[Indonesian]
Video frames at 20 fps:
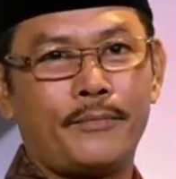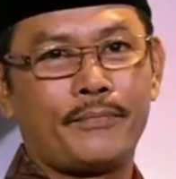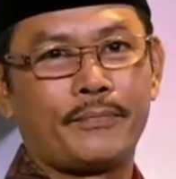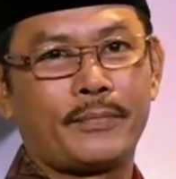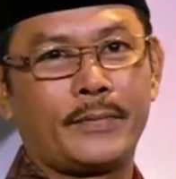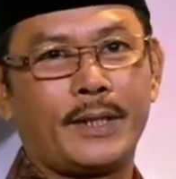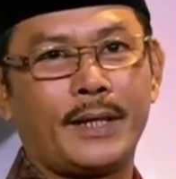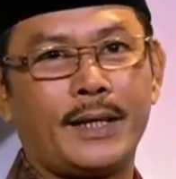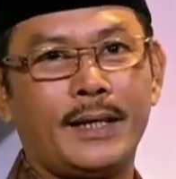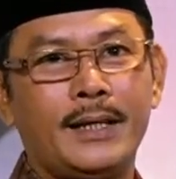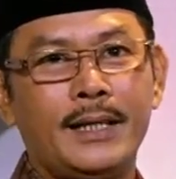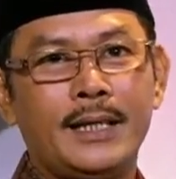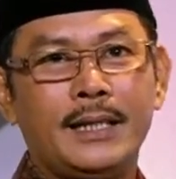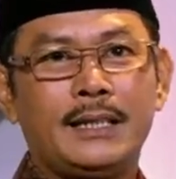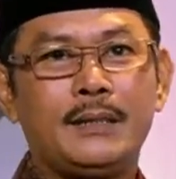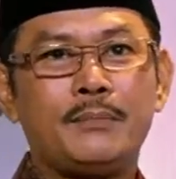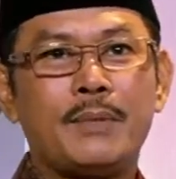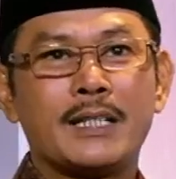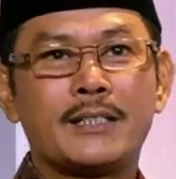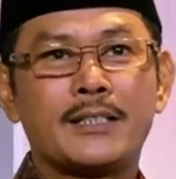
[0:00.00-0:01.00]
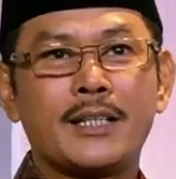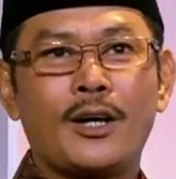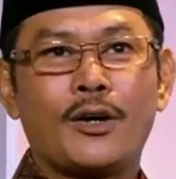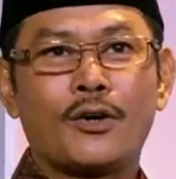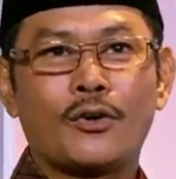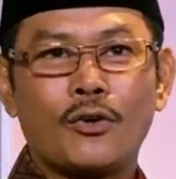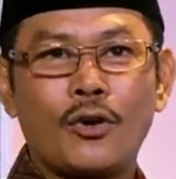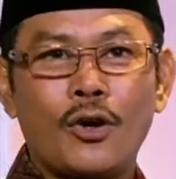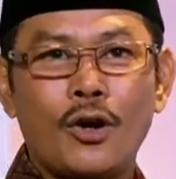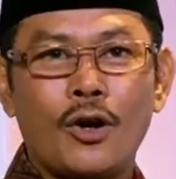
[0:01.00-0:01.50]
Dibaca ro,
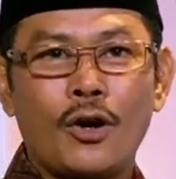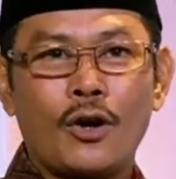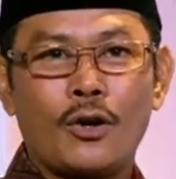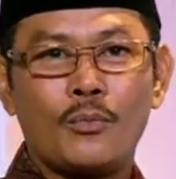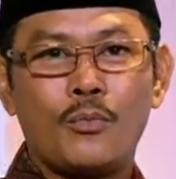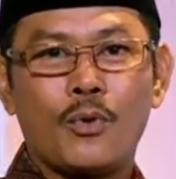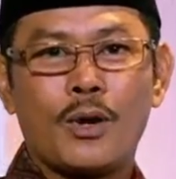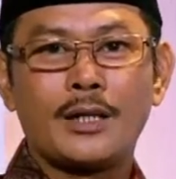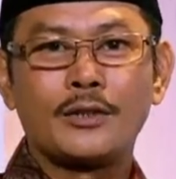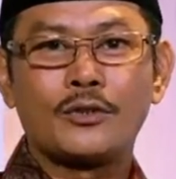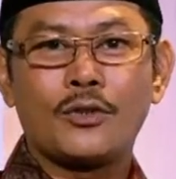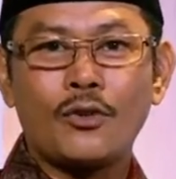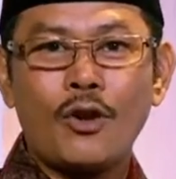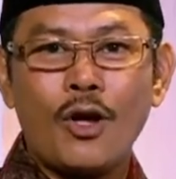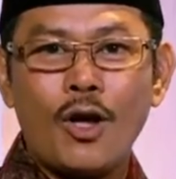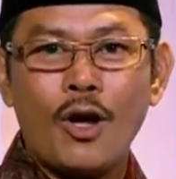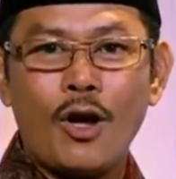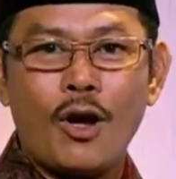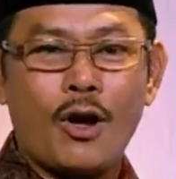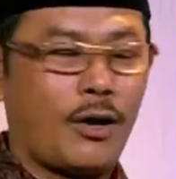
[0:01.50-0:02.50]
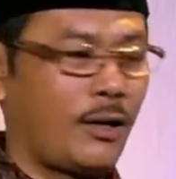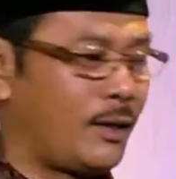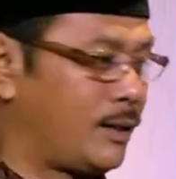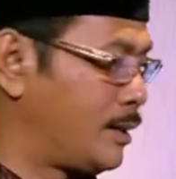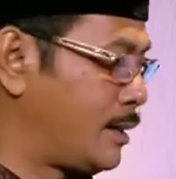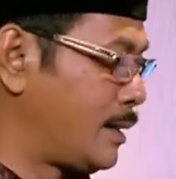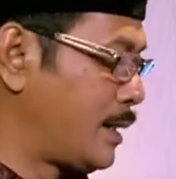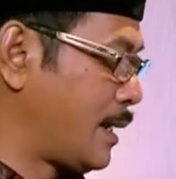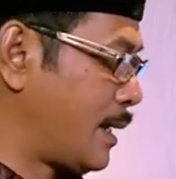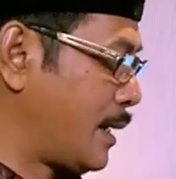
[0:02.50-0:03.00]
bukan ro. Nah,
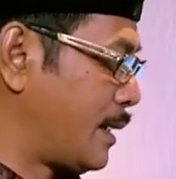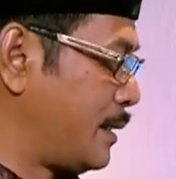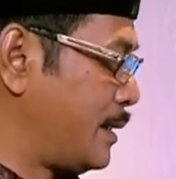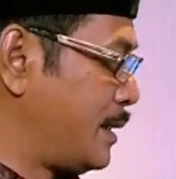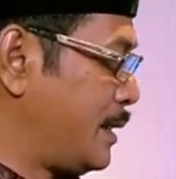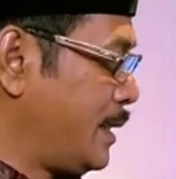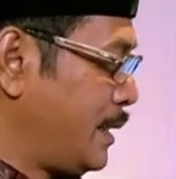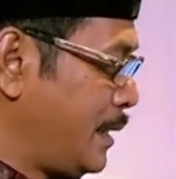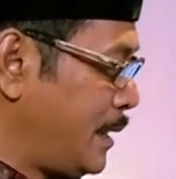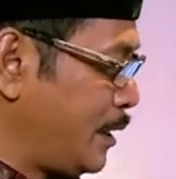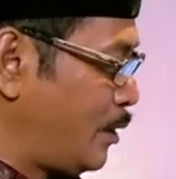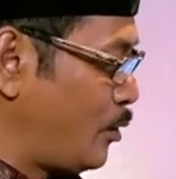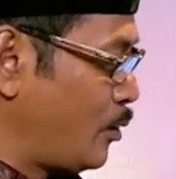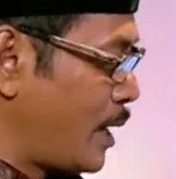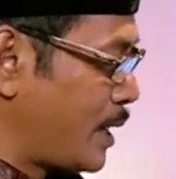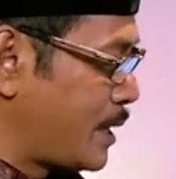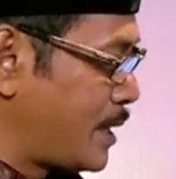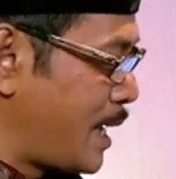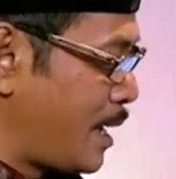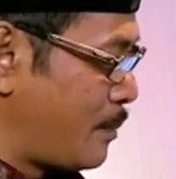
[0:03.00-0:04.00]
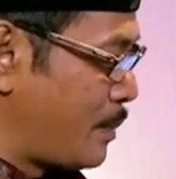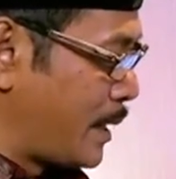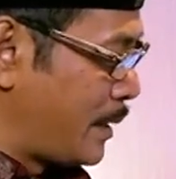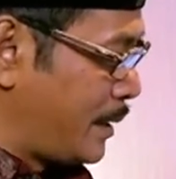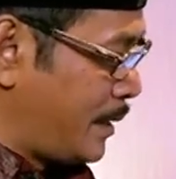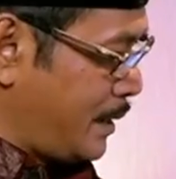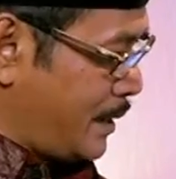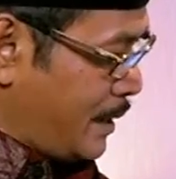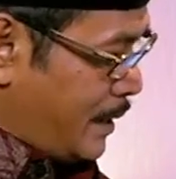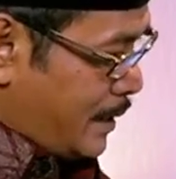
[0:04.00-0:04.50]
itulah sahabat.
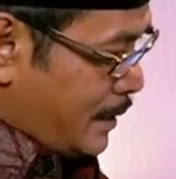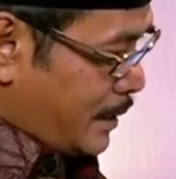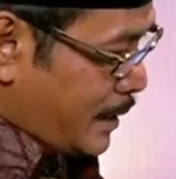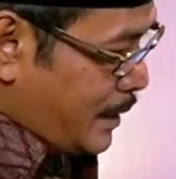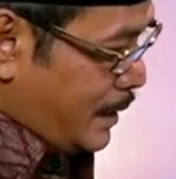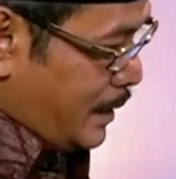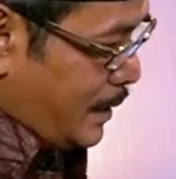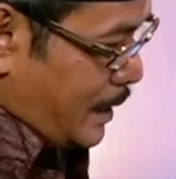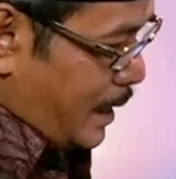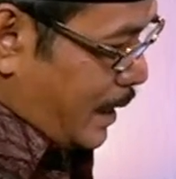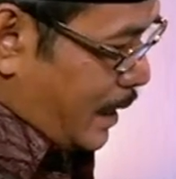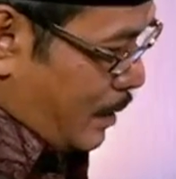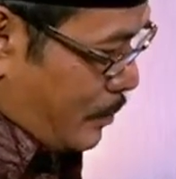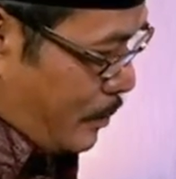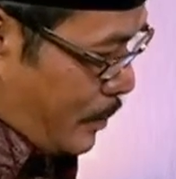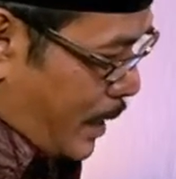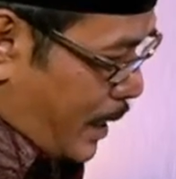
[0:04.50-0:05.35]
Jadi berhati-hati